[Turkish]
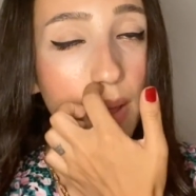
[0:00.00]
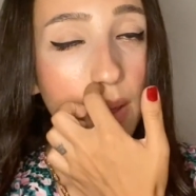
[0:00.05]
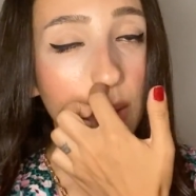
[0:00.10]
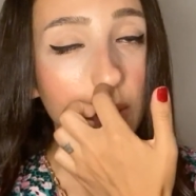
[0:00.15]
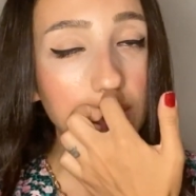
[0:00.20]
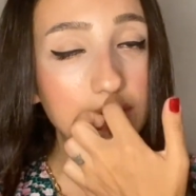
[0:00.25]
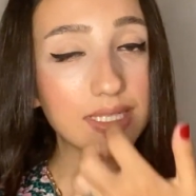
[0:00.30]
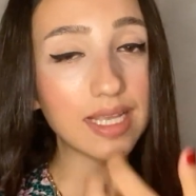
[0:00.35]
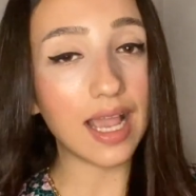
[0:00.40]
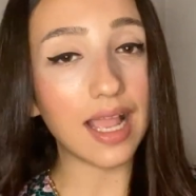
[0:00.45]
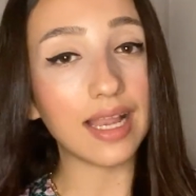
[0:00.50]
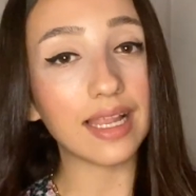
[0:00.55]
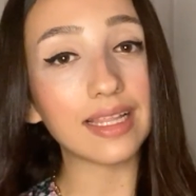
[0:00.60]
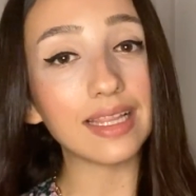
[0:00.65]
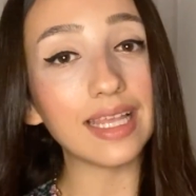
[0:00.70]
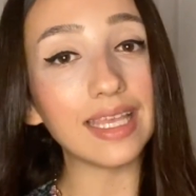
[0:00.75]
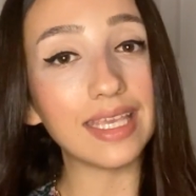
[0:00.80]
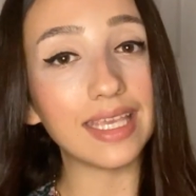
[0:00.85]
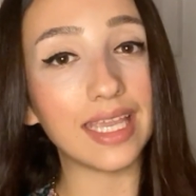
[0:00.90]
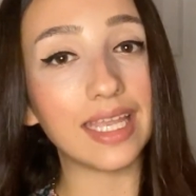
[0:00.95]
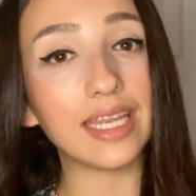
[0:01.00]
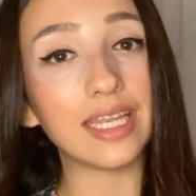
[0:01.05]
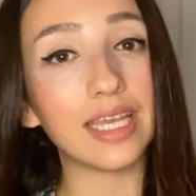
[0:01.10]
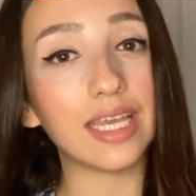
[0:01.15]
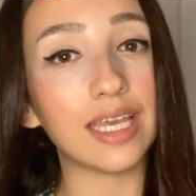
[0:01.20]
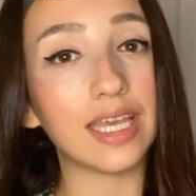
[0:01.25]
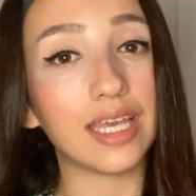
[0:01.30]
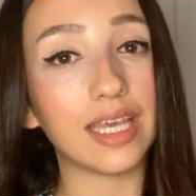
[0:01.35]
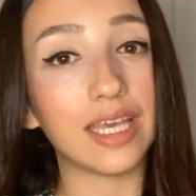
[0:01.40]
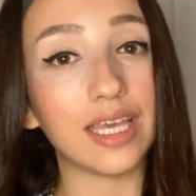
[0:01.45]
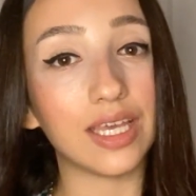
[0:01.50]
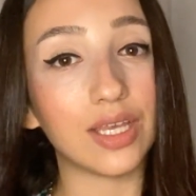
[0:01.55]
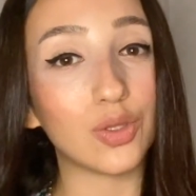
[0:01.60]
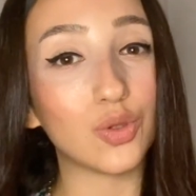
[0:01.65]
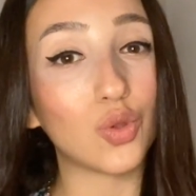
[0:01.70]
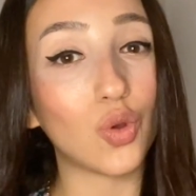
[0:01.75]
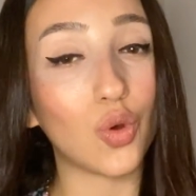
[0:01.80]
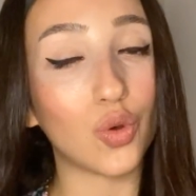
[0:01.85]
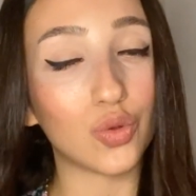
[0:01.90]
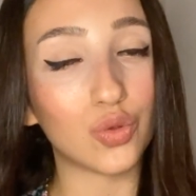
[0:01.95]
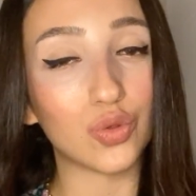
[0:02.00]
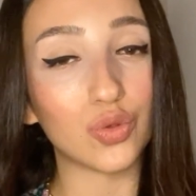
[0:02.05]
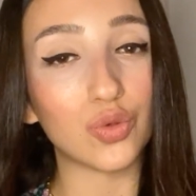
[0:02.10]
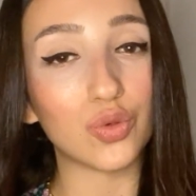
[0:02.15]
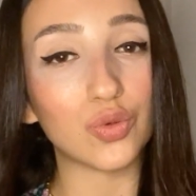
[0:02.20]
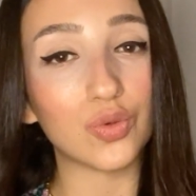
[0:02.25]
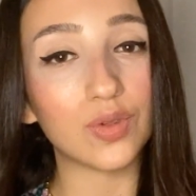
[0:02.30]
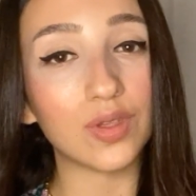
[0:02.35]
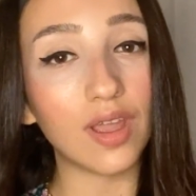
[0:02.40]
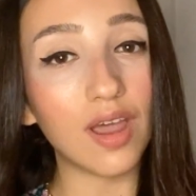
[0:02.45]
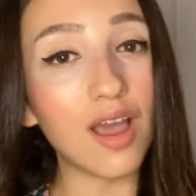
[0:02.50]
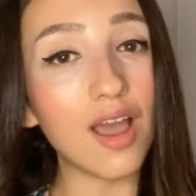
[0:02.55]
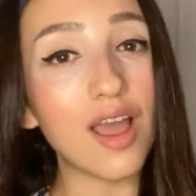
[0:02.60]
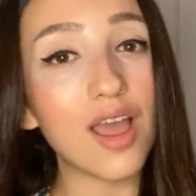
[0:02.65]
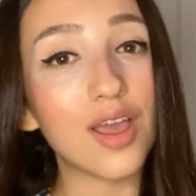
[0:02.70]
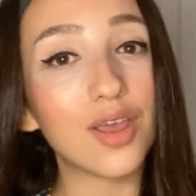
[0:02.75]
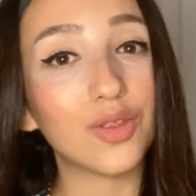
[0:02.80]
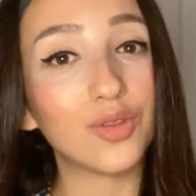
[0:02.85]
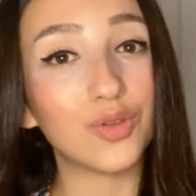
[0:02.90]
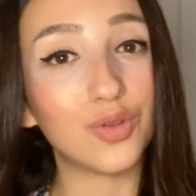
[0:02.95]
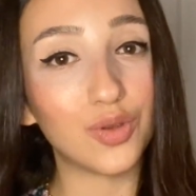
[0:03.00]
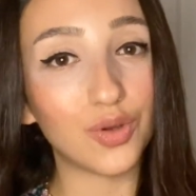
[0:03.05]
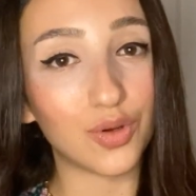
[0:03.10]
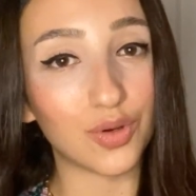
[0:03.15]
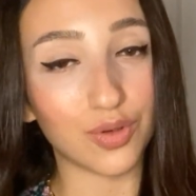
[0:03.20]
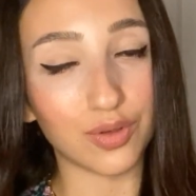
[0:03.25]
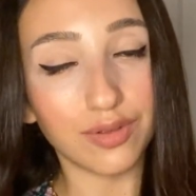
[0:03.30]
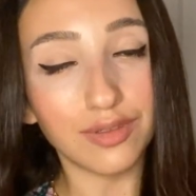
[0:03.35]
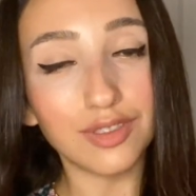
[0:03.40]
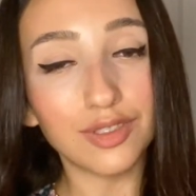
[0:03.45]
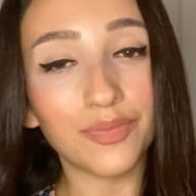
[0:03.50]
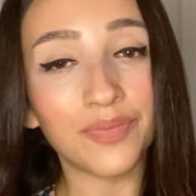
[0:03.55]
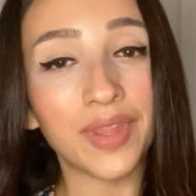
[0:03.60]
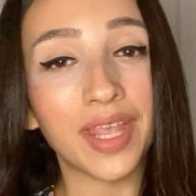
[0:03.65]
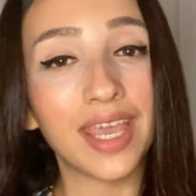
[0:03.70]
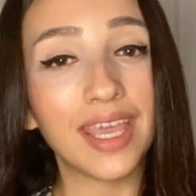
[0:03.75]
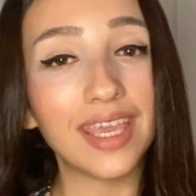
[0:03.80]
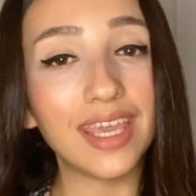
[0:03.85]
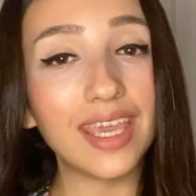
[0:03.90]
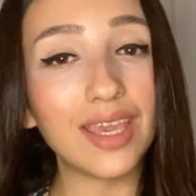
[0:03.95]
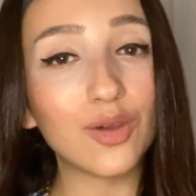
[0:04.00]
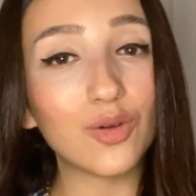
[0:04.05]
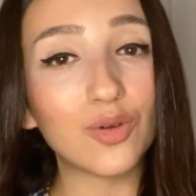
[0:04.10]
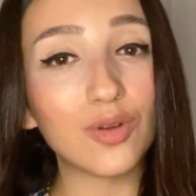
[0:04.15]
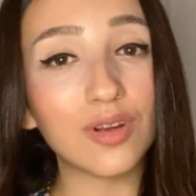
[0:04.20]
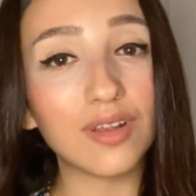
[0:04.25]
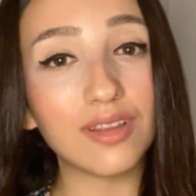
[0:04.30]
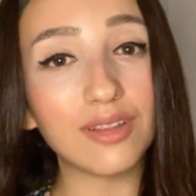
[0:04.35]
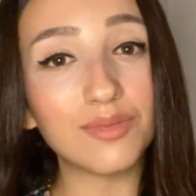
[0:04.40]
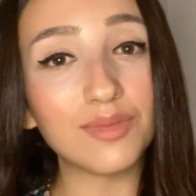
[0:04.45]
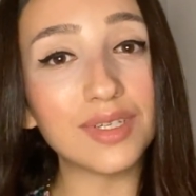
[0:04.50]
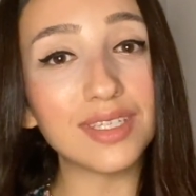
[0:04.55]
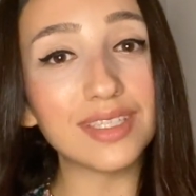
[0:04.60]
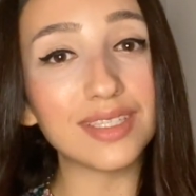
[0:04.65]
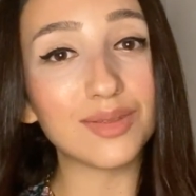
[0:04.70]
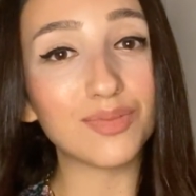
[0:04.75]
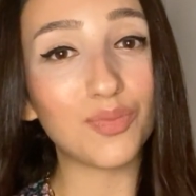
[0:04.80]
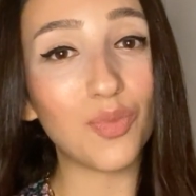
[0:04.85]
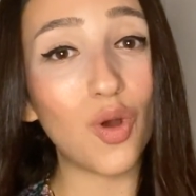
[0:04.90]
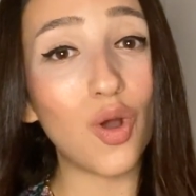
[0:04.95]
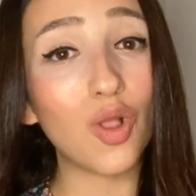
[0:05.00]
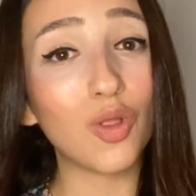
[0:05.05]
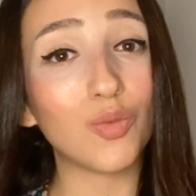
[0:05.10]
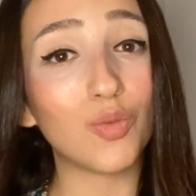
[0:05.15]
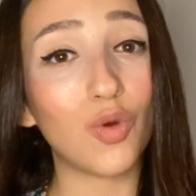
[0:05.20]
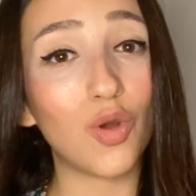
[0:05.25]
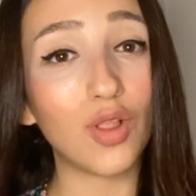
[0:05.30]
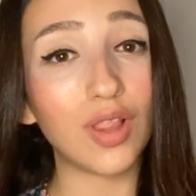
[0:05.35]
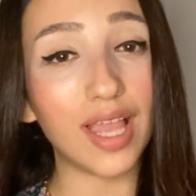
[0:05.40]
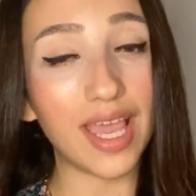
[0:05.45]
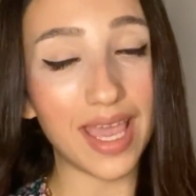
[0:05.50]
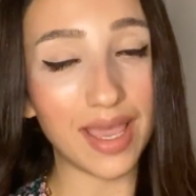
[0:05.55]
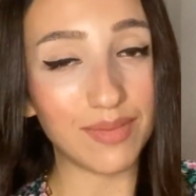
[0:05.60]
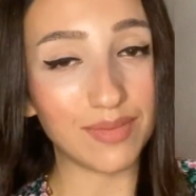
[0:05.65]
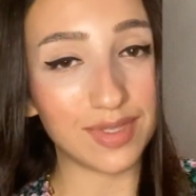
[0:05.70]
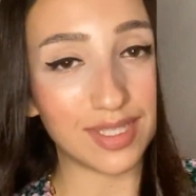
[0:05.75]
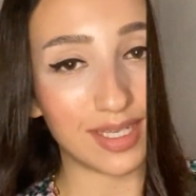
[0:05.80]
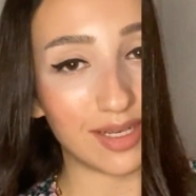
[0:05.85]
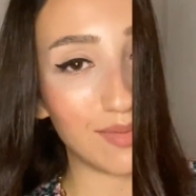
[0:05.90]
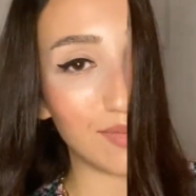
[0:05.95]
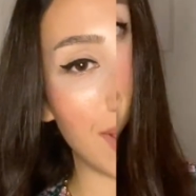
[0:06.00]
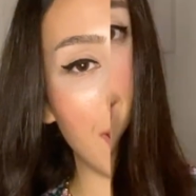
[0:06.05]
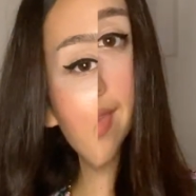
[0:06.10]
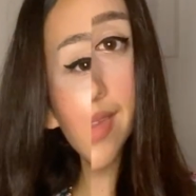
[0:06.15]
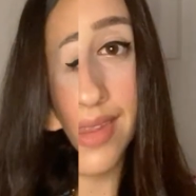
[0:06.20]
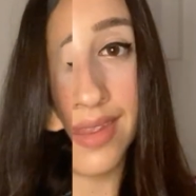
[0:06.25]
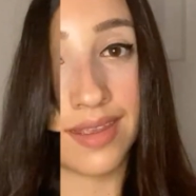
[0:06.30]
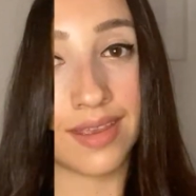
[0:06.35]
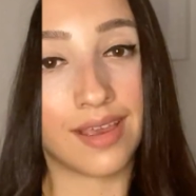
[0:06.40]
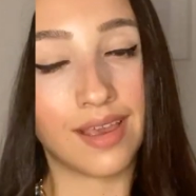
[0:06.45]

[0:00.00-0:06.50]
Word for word: Özellikle yeni e, doğduğunda diyoruz. İlk kuralımız bol bol emzirmek.